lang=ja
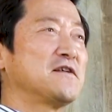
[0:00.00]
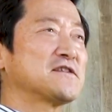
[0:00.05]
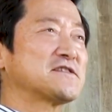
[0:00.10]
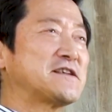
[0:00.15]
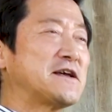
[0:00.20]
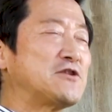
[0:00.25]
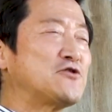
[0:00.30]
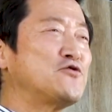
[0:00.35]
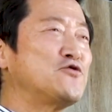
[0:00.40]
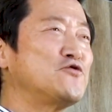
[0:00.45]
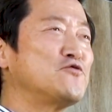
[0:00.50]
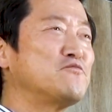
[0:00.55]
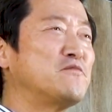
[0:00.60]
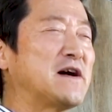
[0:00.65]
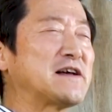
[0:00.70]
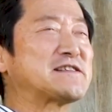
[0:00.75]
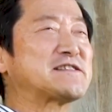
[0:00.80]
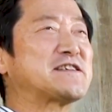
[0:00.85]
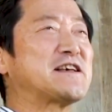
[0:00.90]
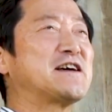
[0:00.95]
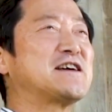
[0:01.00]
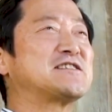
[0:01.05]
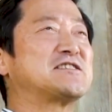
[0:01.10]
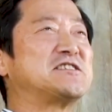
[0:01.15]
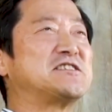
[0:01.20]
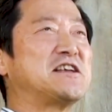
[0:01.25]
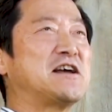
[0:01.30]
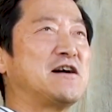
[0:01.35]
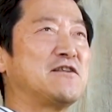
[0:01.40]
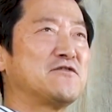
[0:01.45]

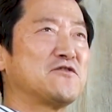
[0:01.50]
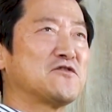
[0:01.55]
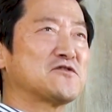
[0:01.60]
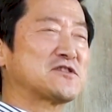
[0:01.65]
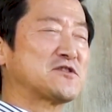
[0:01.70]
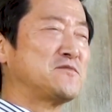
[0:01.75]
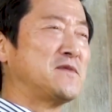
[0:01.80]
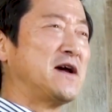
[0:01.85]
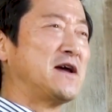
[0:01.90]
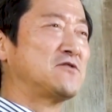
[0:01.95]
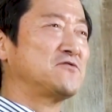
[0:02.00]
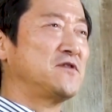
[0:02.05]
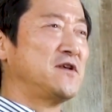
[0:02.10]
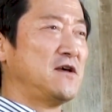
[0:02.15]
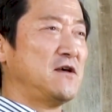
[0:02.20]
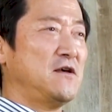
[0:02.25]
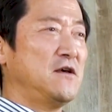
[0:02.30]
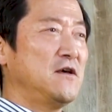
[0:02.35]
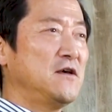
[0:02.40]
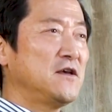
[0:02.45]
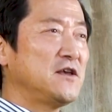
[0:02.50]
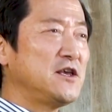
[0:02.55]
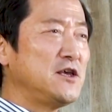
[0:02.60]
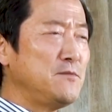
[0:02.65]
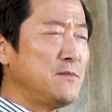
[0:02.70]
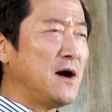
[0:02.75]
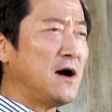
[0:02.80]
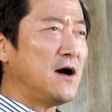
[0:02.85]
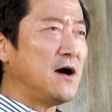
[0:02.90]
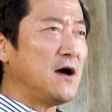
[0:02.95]
セルフマッサージスマイルで、
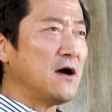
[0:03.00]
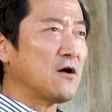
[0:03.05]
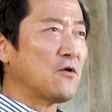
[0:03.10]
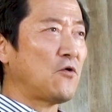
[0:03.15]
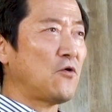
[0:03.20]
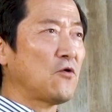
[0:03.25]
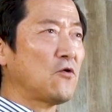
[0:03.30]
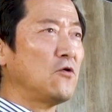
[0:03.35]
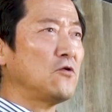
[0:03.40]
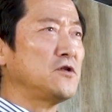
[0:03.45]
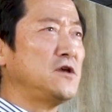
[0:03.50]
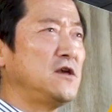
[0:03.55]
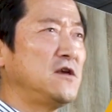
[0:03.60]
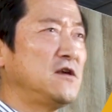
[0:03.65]
今、ここ